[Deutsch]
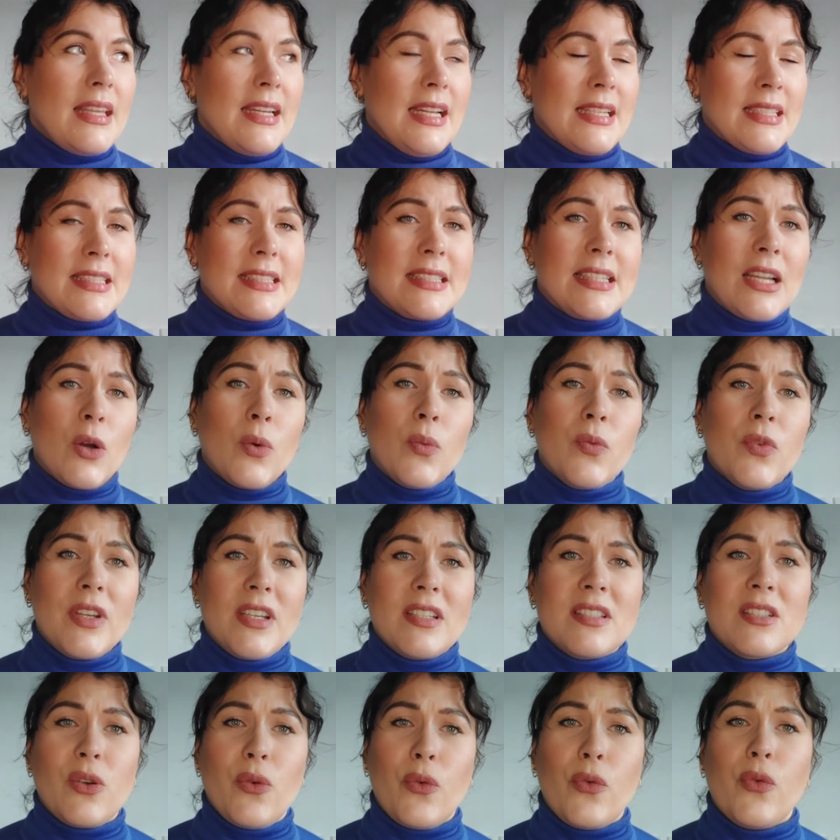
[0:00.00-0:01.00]
dass es da irgendwie
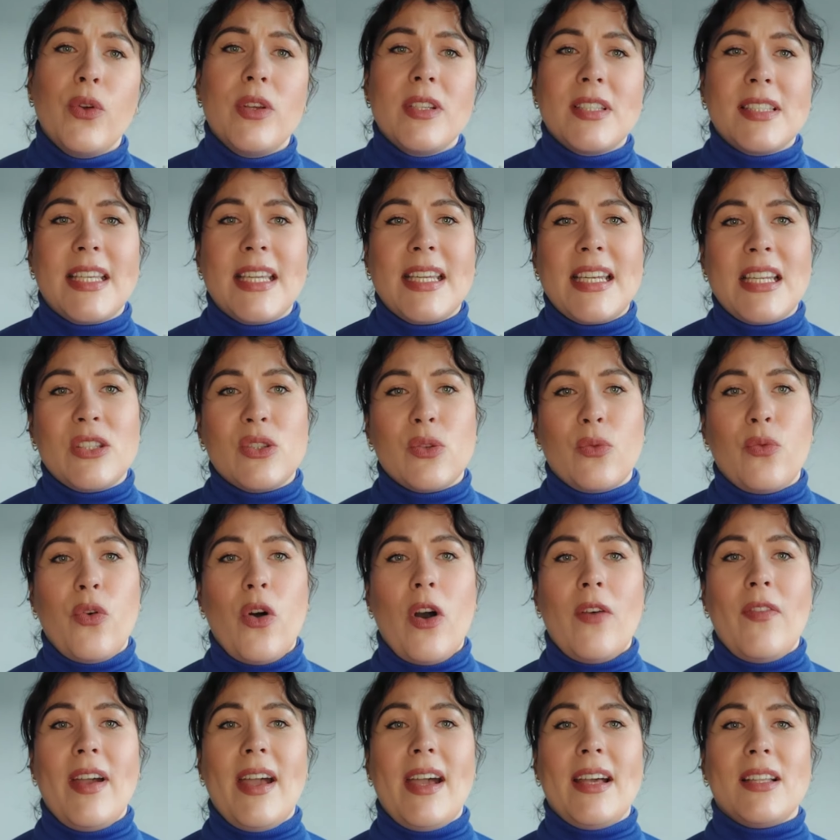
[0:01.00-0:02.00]
das Gefühl, es geht nicht so
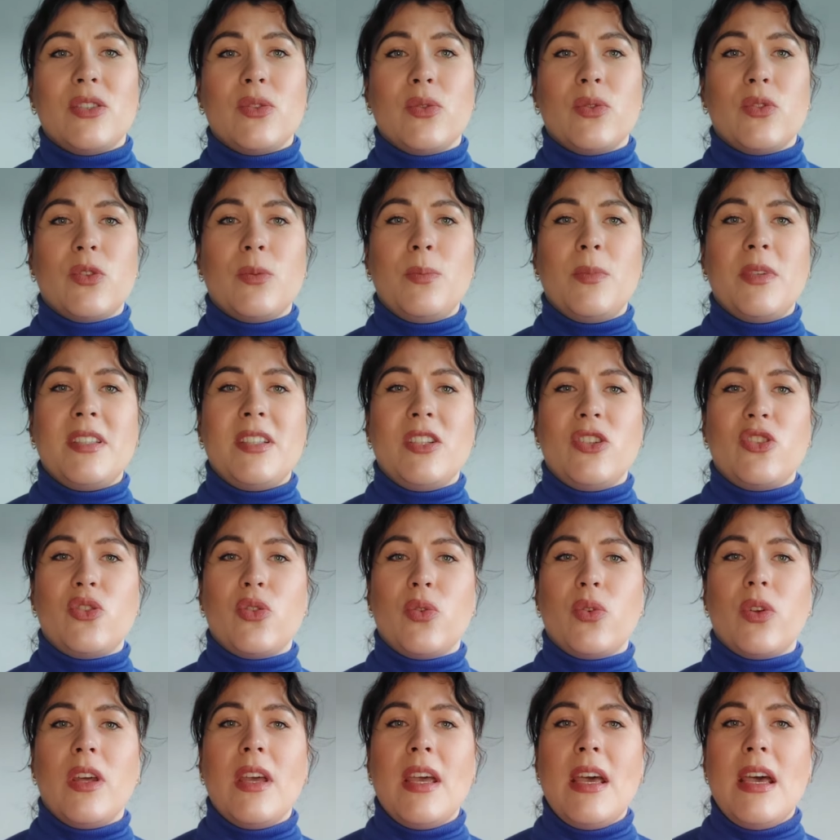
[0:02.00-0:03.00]
vorwärts und so ein bisschen
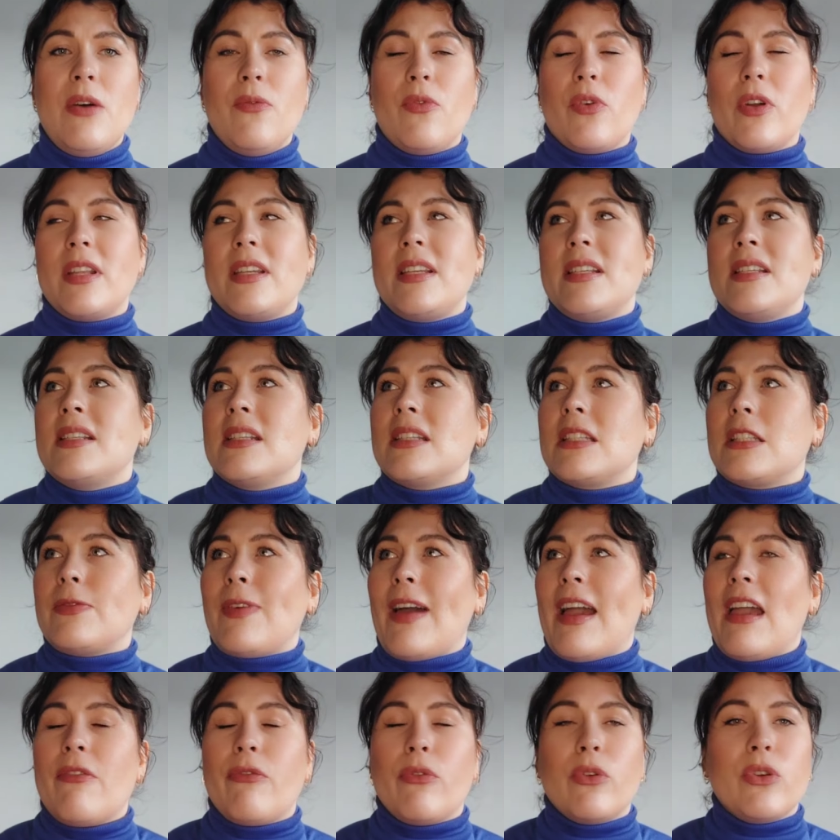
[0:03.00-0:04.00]
schon wirklich diese
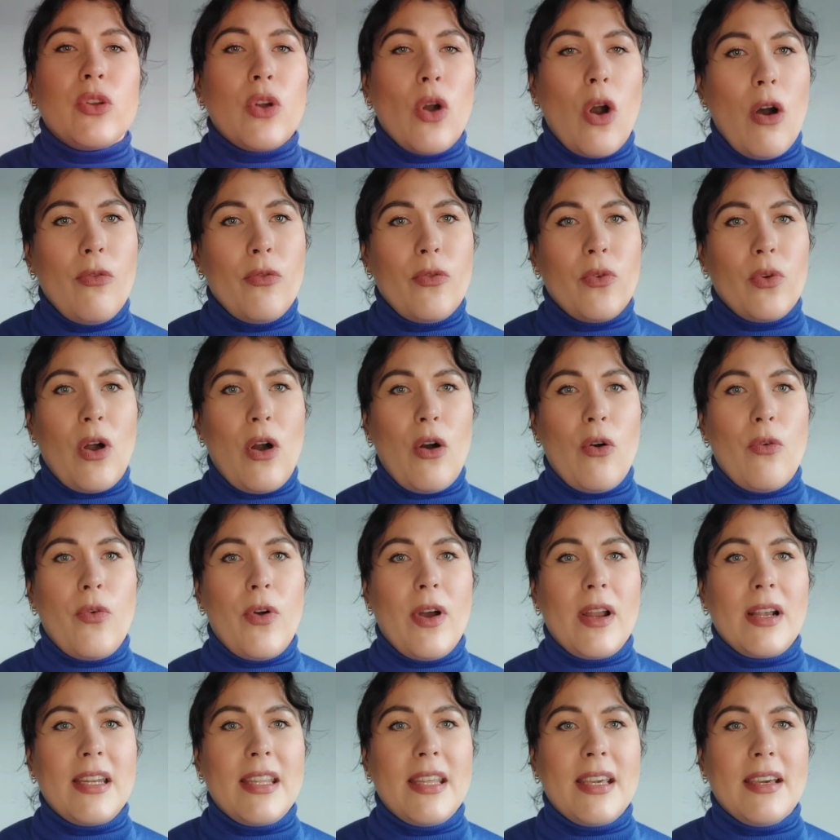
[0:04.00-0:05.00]
Zweifel und die Hoffnung auch
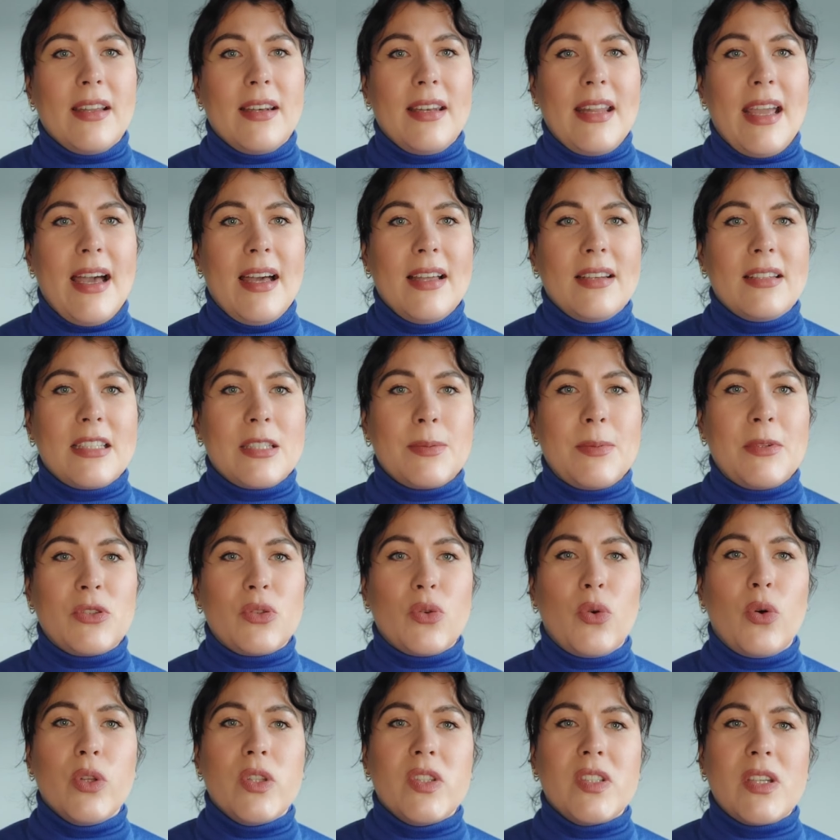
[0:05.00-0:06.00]
verlieren, ja, dass man
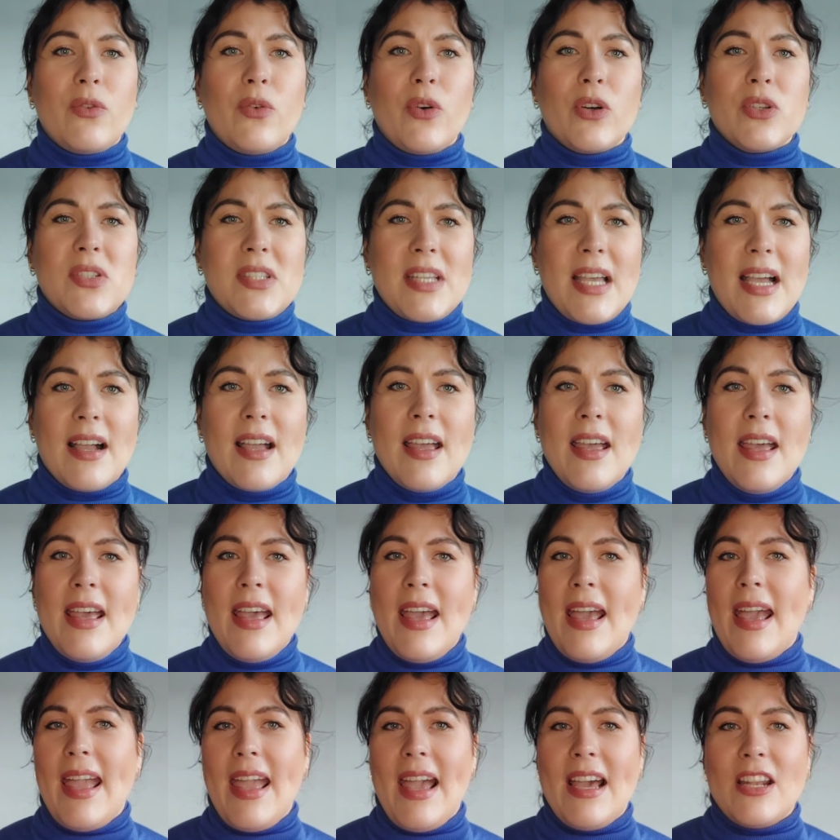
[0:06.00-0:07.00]
so kurz davor ist, sagen,
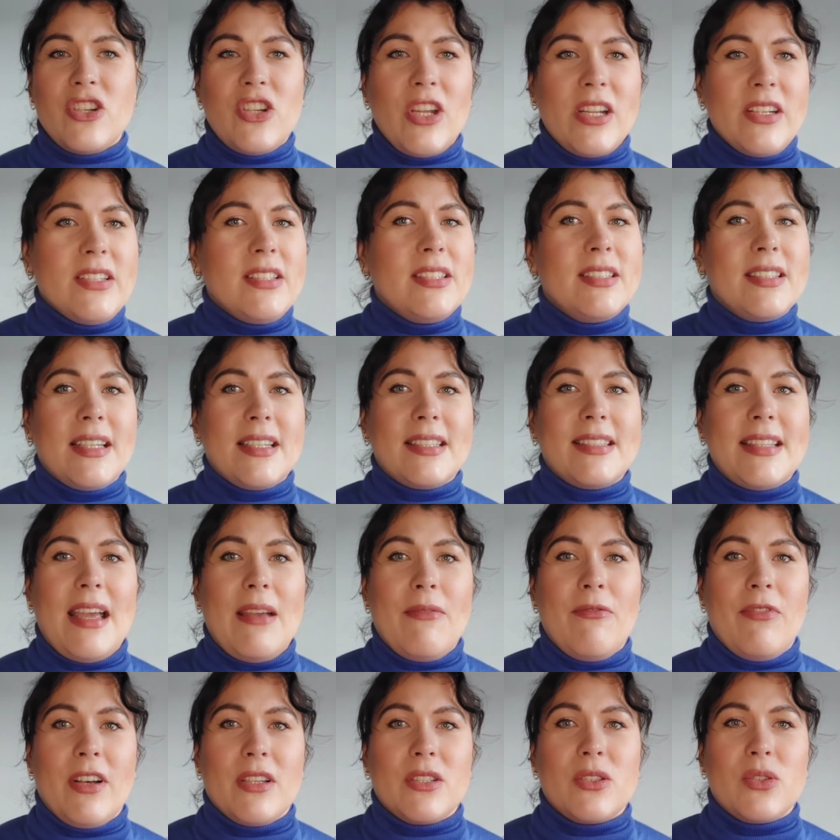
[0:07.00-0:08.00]
ey, anscheinend ist das
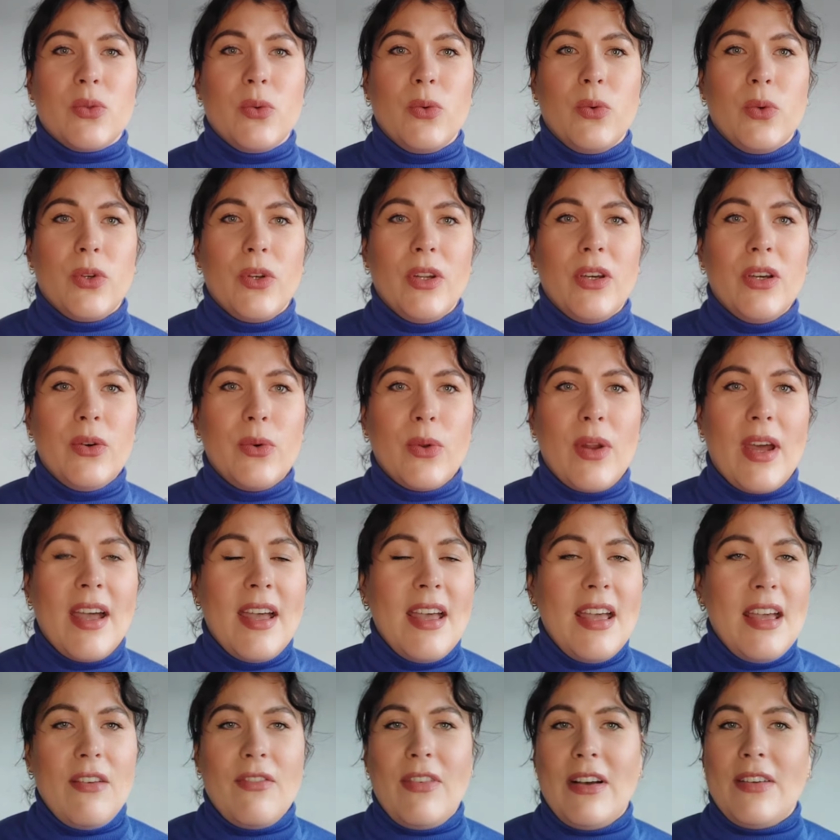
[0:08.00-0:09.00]
einfach so, ne, oder
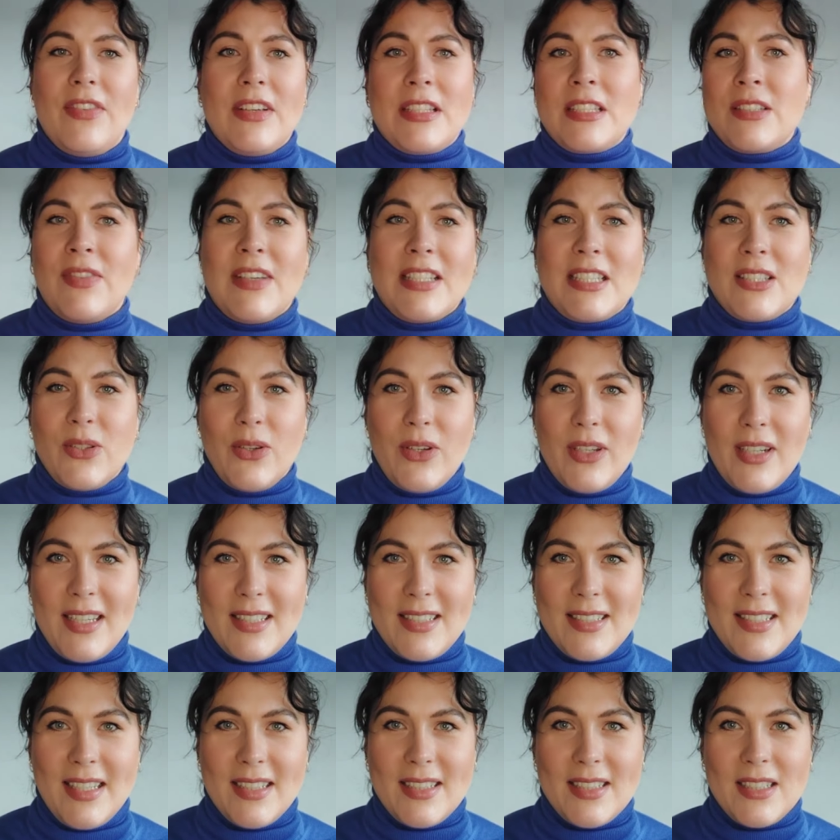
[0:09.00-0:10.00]
was, was soll
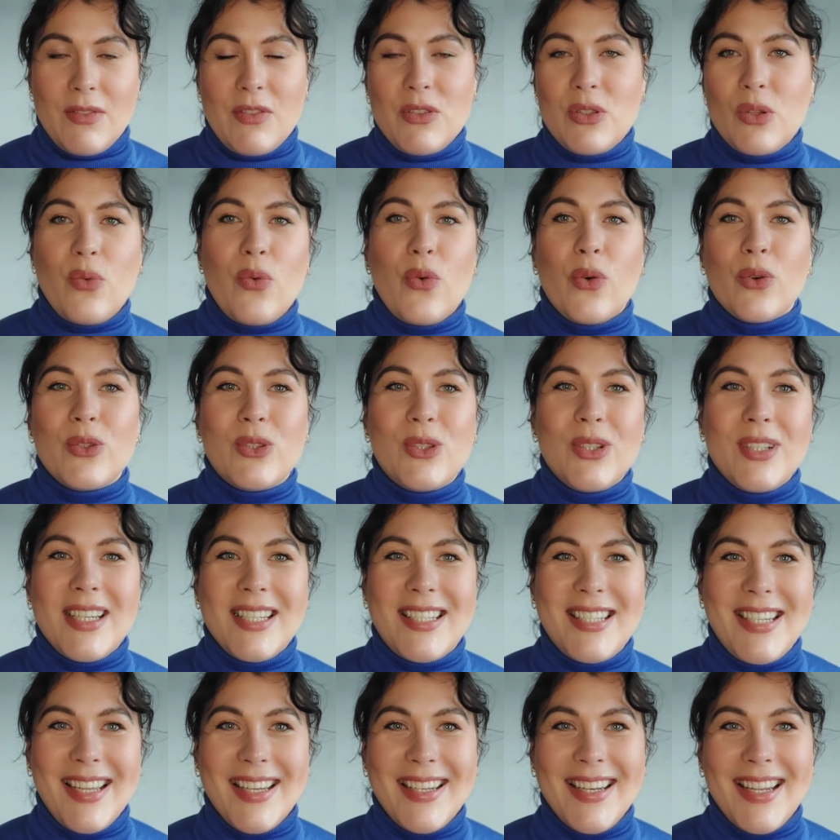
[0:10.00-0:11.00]
das jetzt, ne, wieso
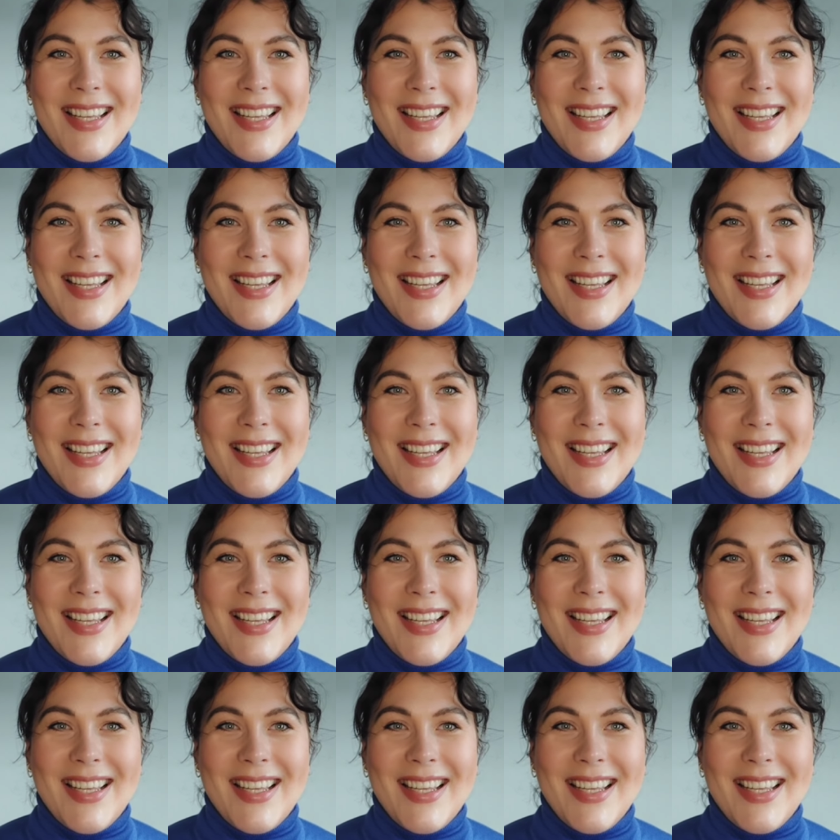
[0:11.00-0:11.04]
funktioniert hier